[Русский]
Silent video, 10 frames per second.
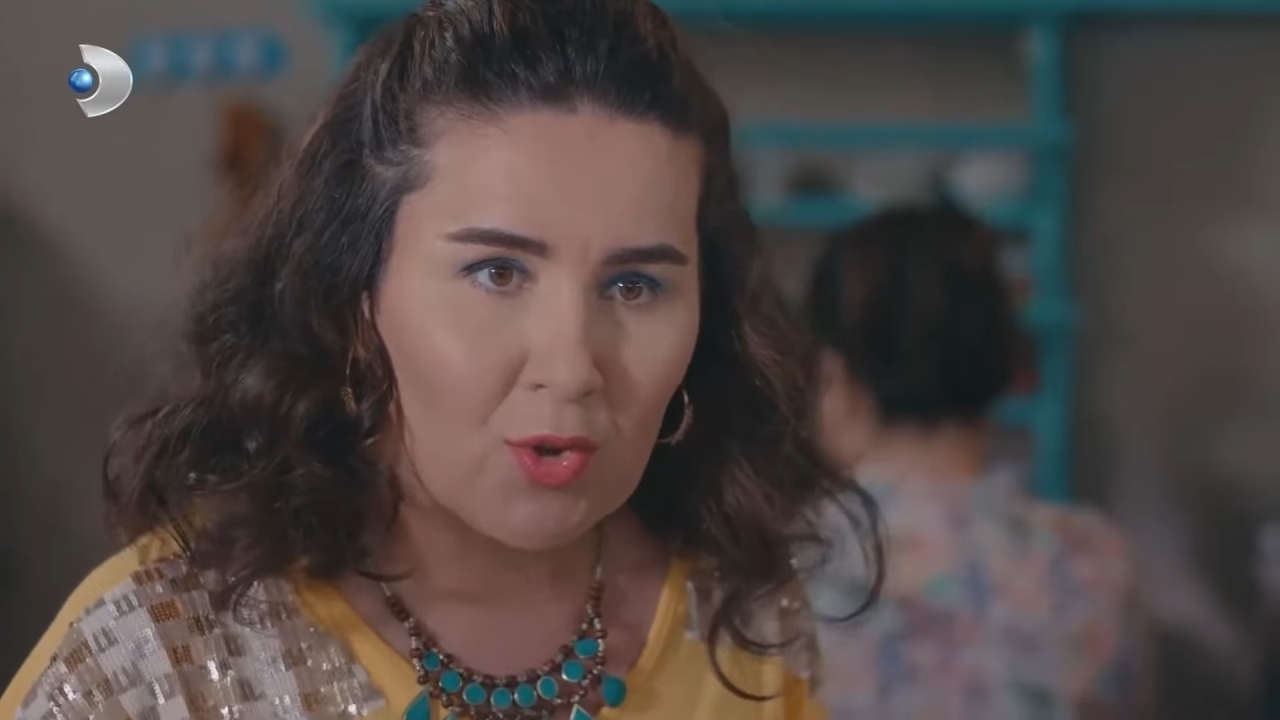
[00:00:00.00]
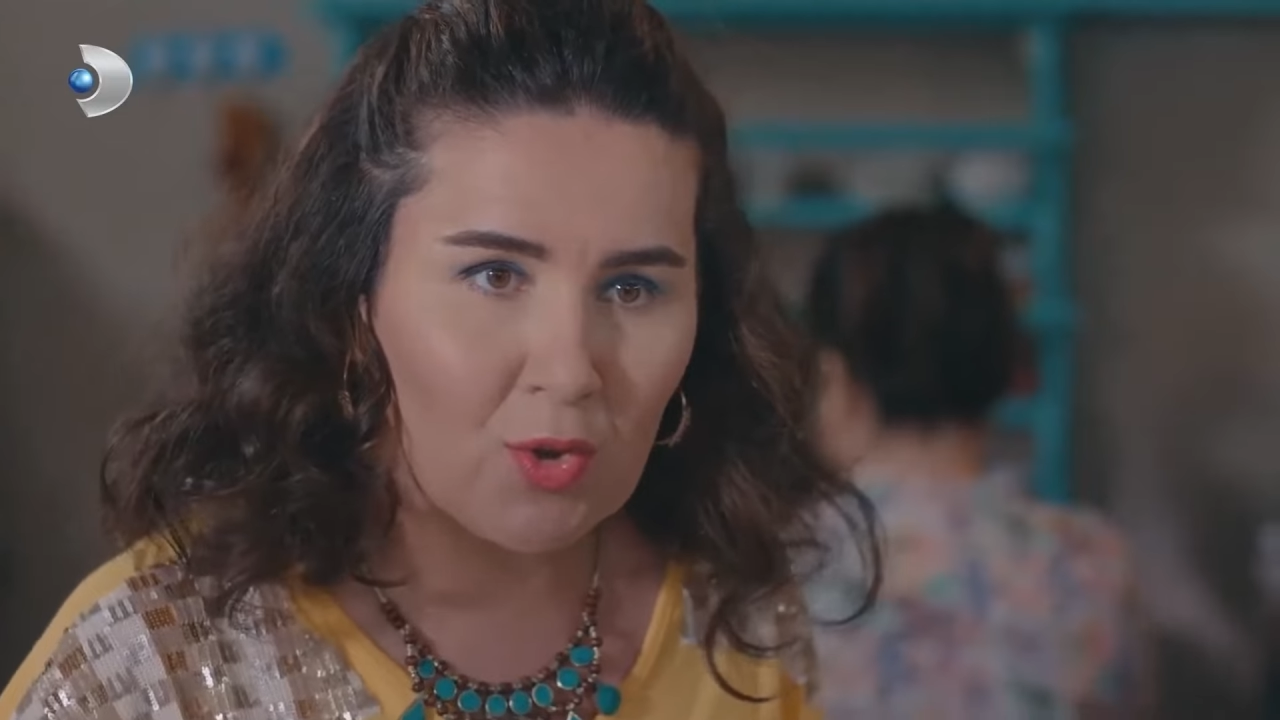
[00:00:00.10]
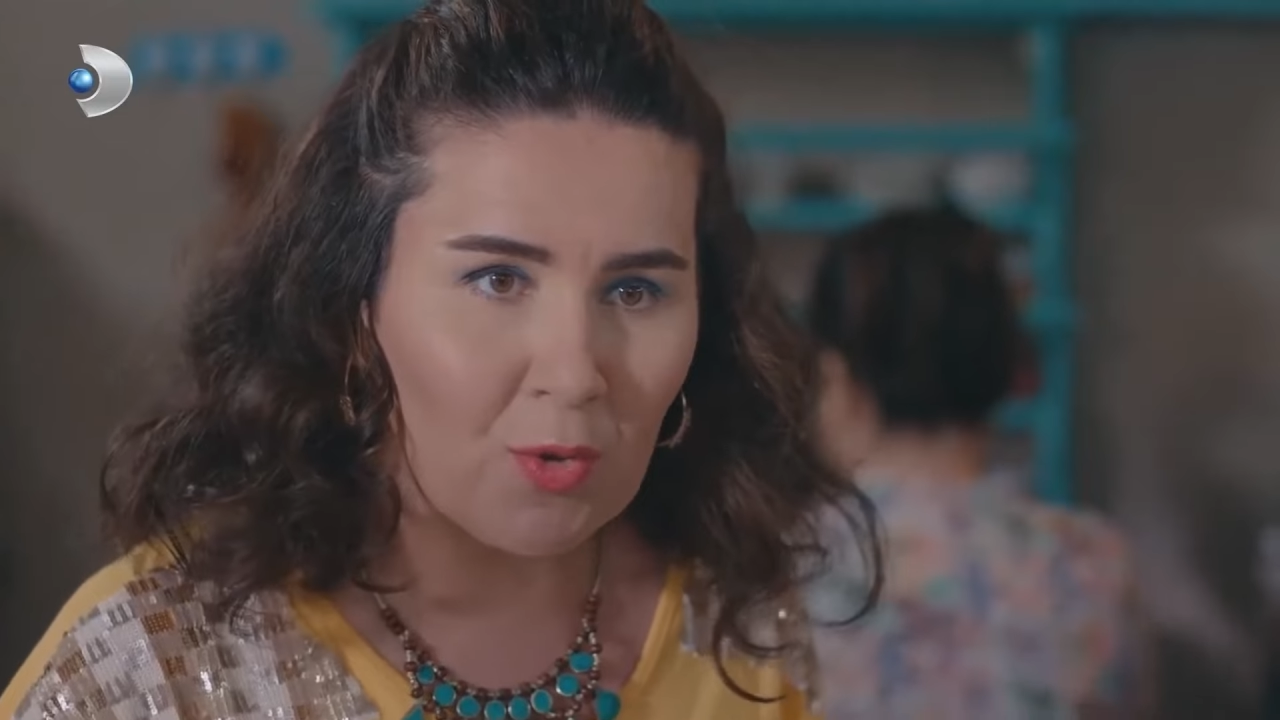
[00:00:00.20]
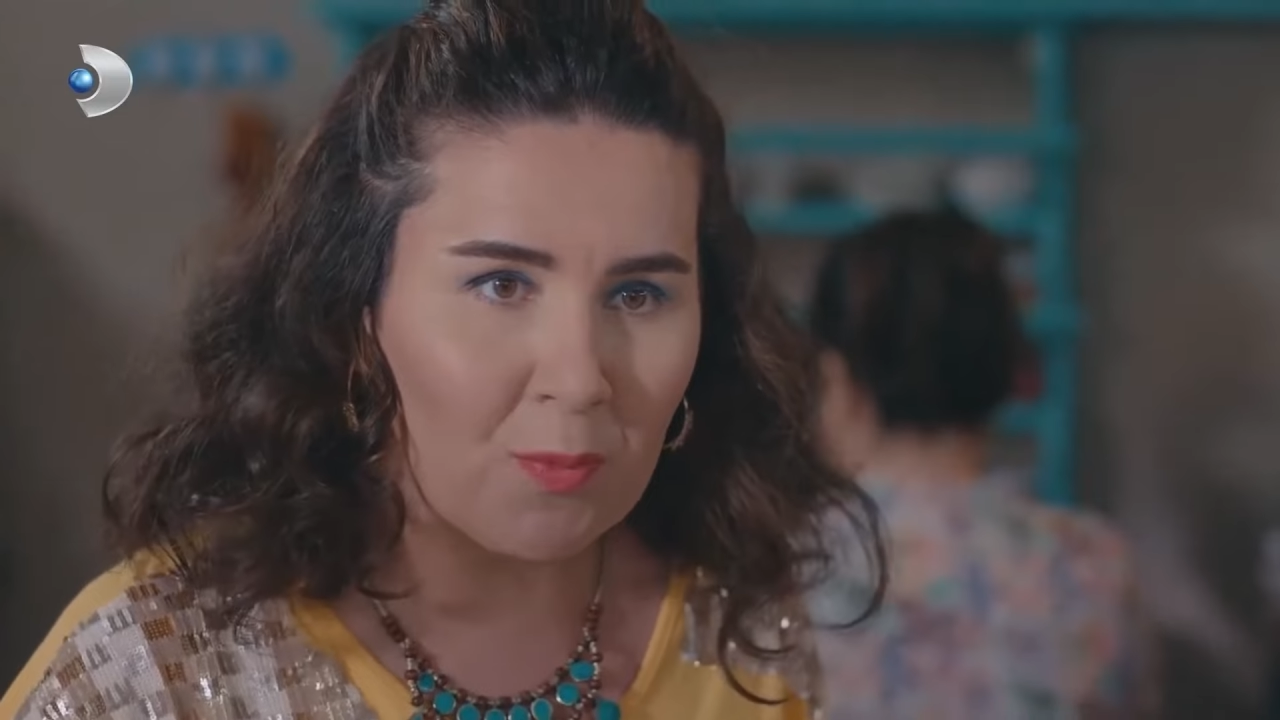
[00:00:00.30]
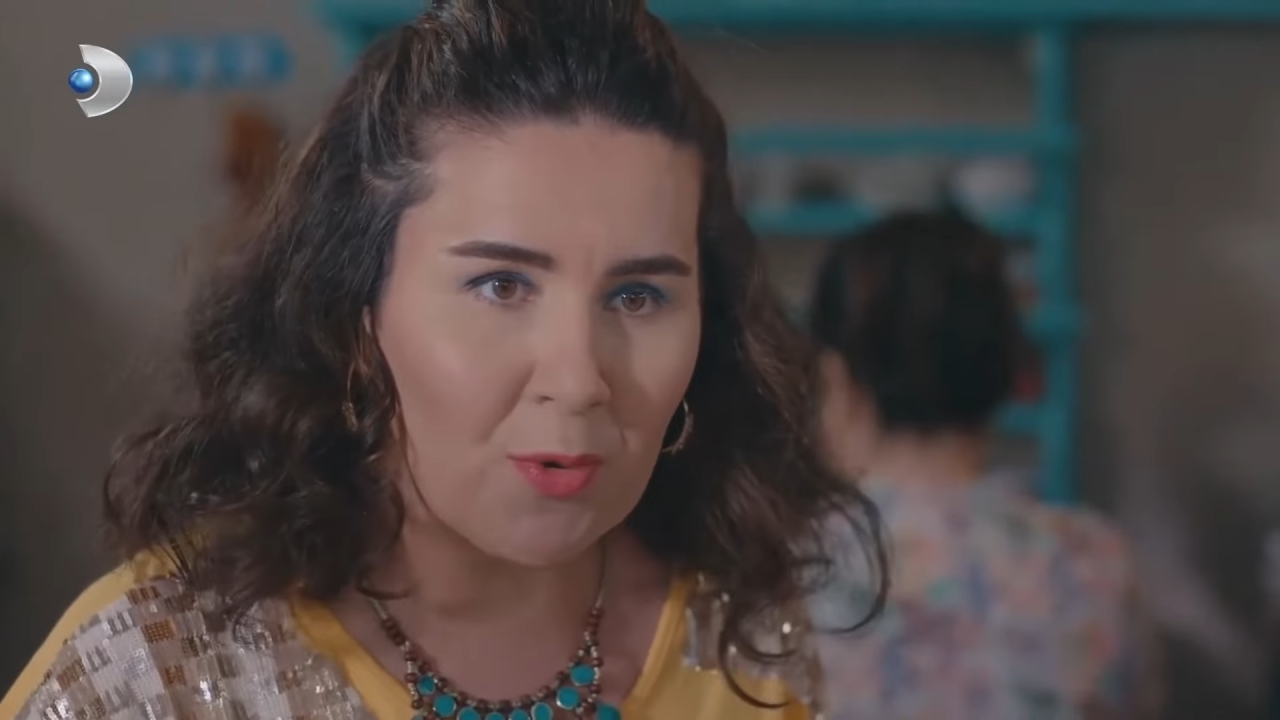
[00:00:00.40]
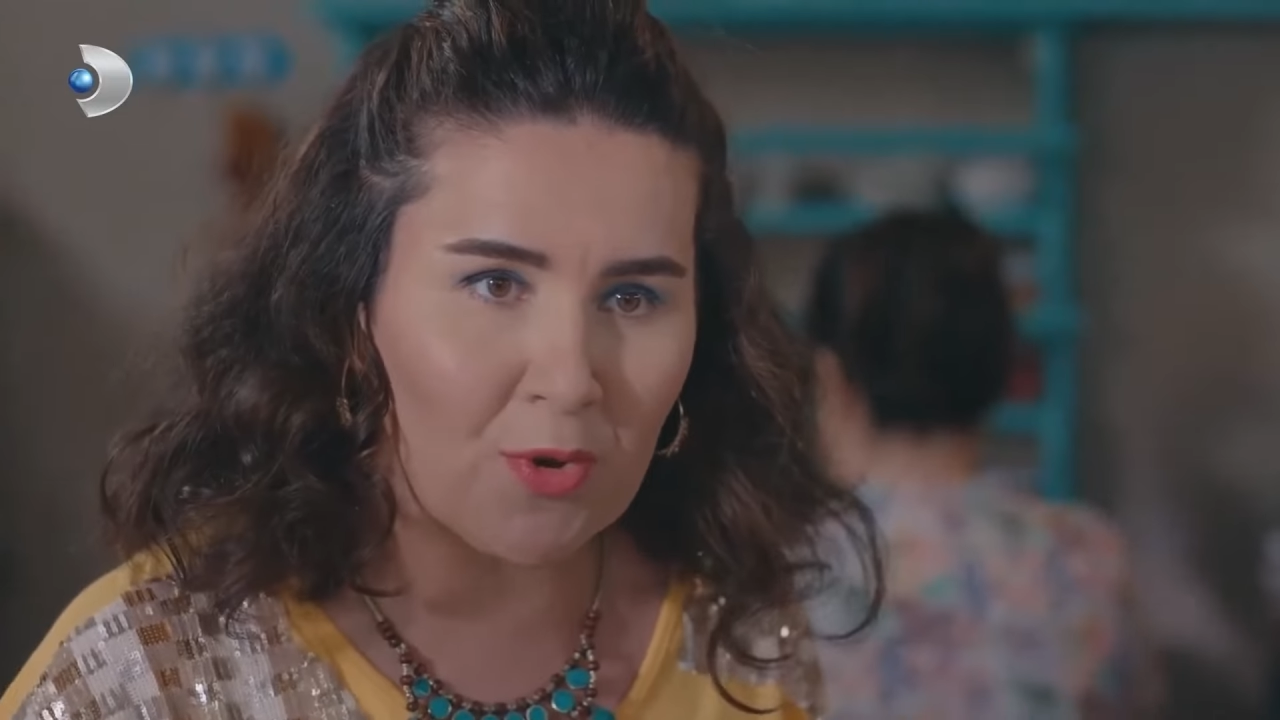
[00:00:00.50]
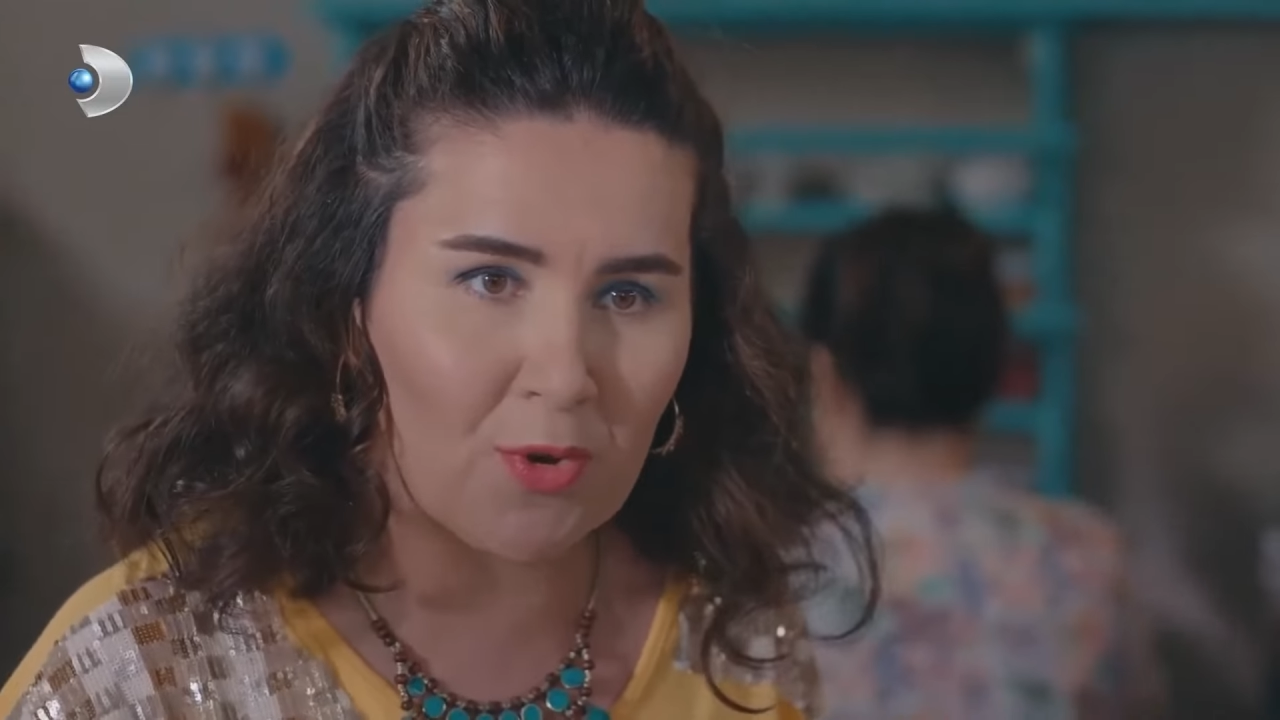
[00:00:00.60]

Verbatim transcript: Нас